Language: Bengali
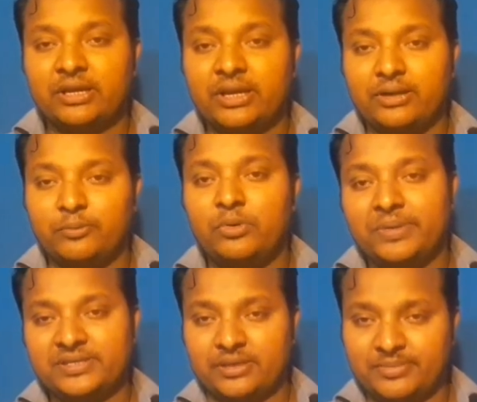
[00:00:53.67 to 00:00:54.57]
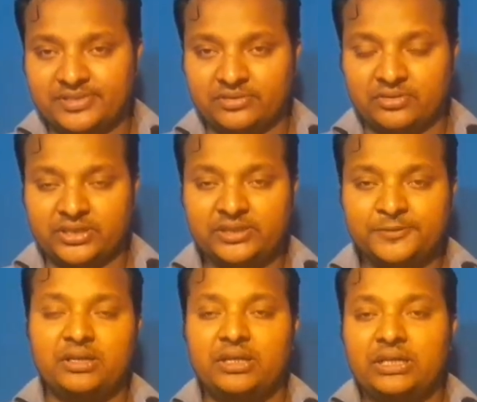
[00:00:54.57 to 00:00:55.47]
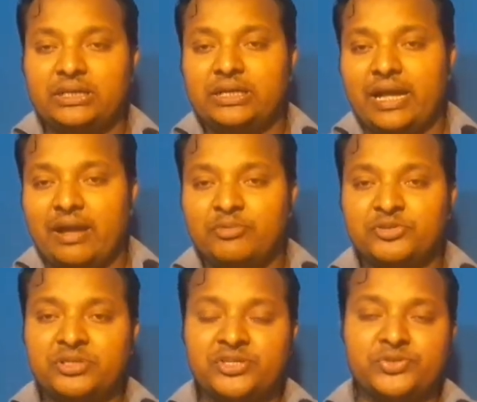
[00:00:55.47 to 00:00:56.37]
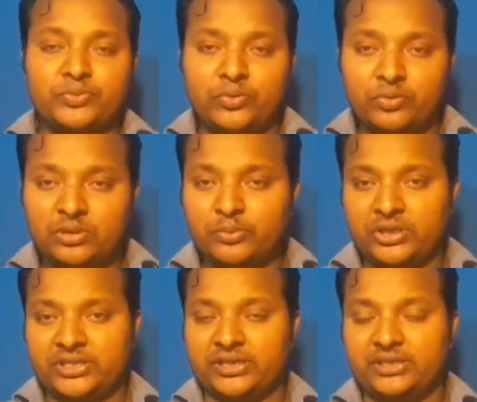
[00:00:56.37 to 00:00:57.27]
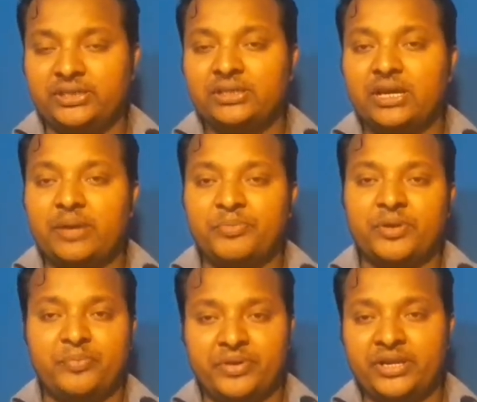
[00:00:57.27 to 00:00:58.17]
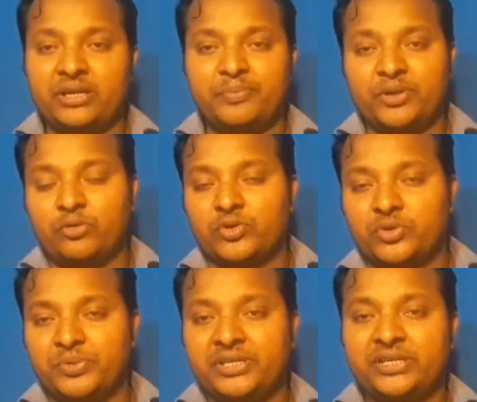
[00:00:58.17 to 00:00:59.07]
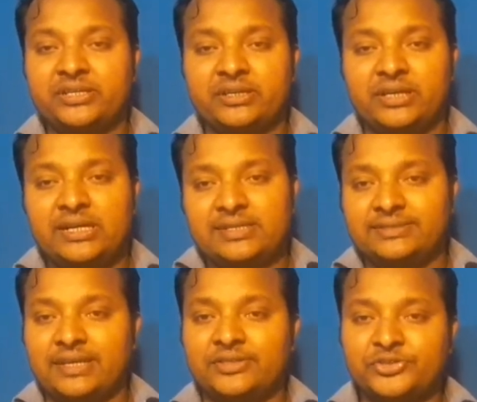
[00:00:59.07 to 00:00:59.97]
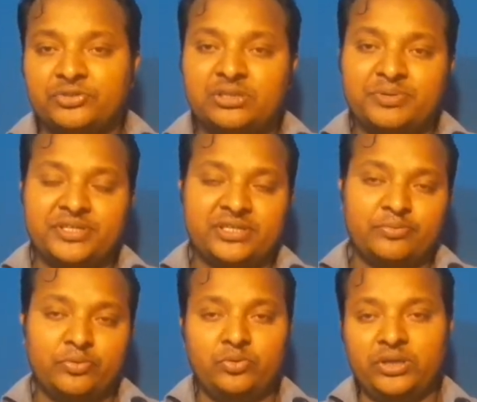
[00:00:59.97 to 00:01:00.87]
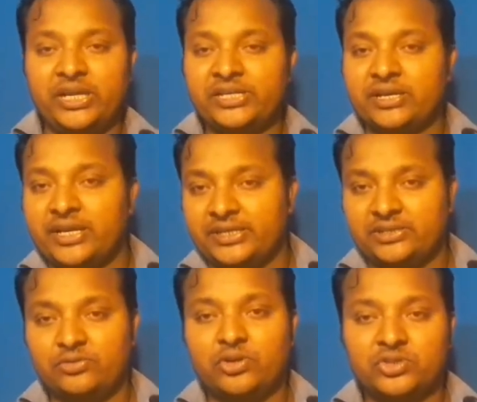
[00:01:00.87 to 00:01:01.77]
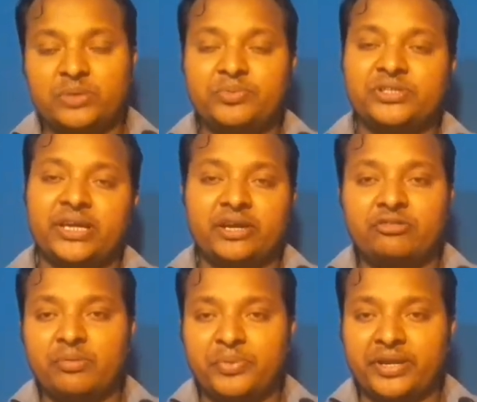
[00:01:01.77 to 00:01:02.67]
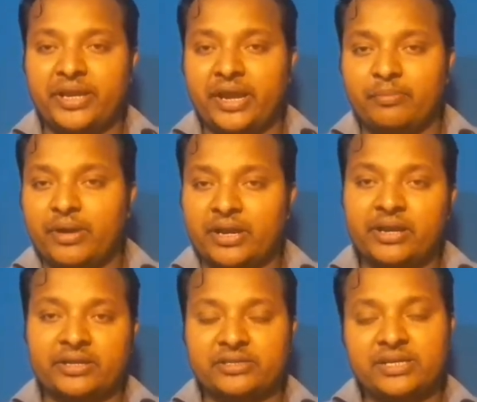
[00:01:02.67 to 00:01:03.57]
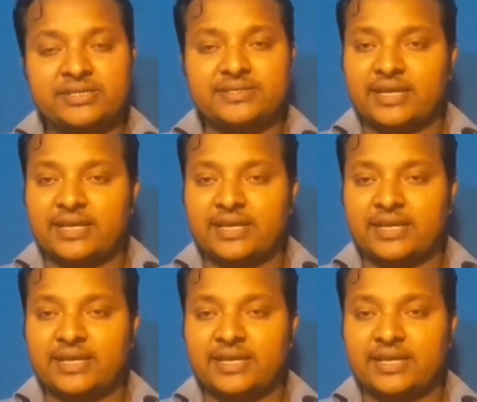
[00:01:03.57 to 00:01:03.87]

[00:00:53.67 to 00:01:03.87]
যারা মোবাইল সার্ভিসিং করেন আমি যদি কিছু ভুলও বলে থাকি আপনার ব্রেন আপনাকে অটোমেটিক সাজেশন দিবে যে এটা ভুল এটা রাইট অতএব সেখানেও আপনার জ্ঞান বাড়ার একটা